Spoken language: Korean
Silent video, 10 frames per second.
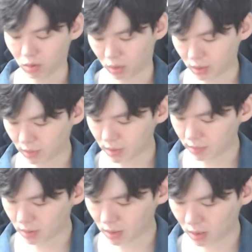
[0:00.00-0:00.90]
이게
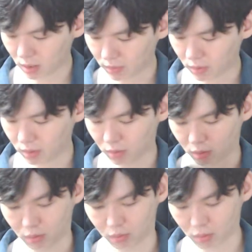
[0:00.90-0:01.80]
30cm인가? 뭐 그럴 거예요.
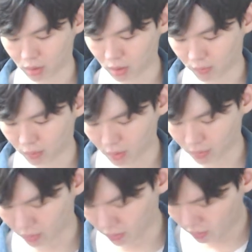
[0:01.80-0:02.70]
거치대 한번
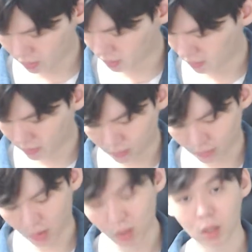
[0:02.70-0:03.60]
꺼내보고.
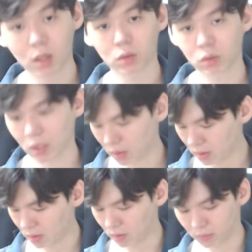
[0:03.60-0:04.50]
그리고
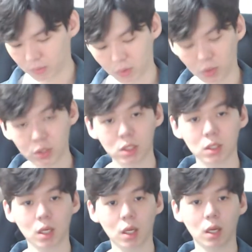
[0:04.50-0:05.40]
얘는
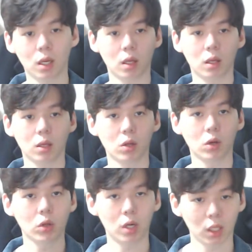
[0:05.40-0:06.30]
거치대
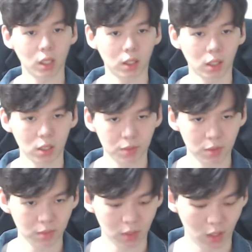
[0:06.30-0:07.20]
연결하기가 되게
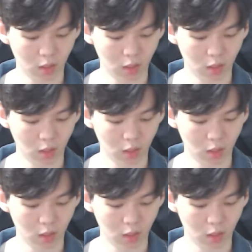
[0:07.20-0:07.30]
쉽습니다.